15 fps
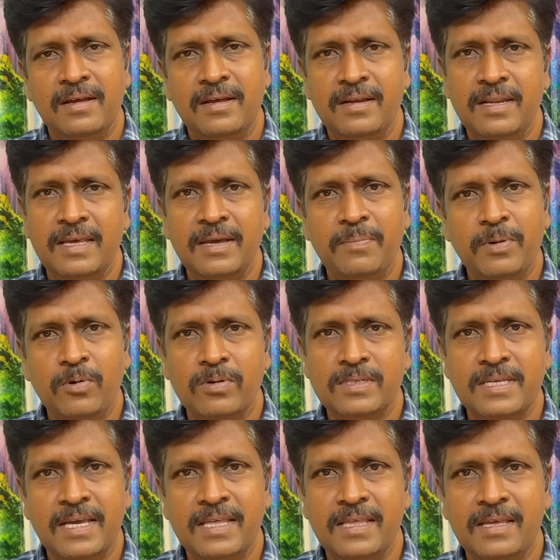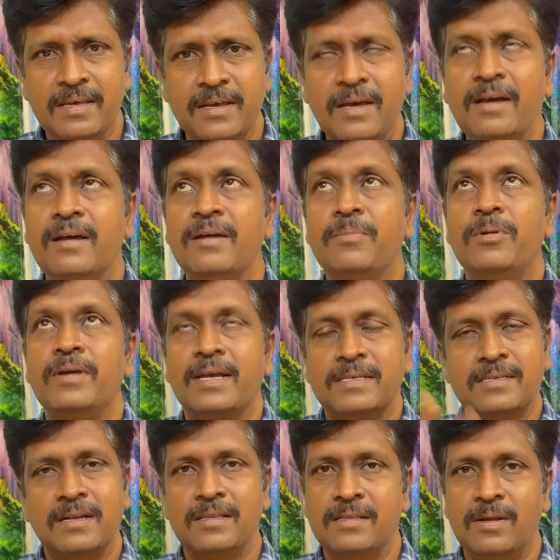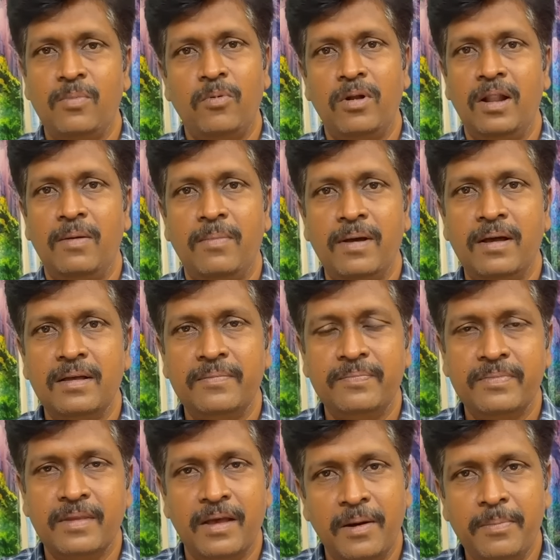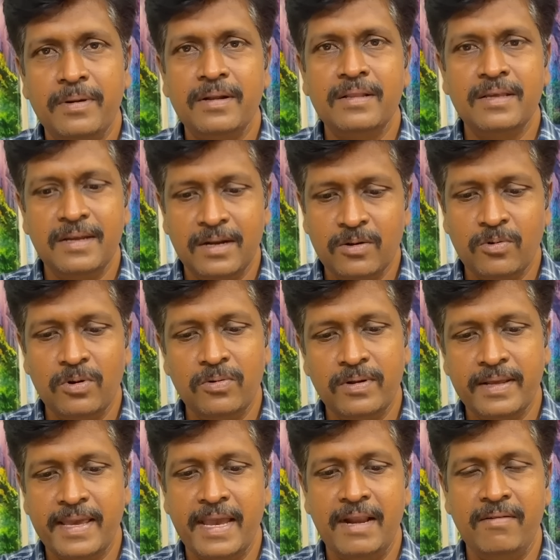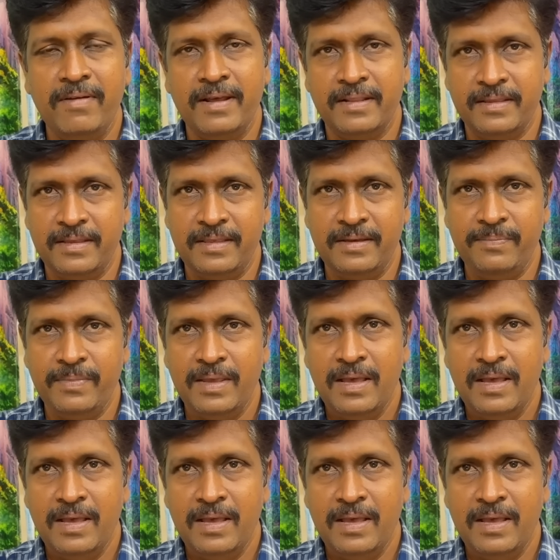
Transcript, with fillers: நீங்கள் இப்படி ஒரு செய்தியை இப்படி எக்ஸலத்தில் போடலாமா அப்படின்றது எனக்குள்ள ஒரு கேள்வி இருந்தது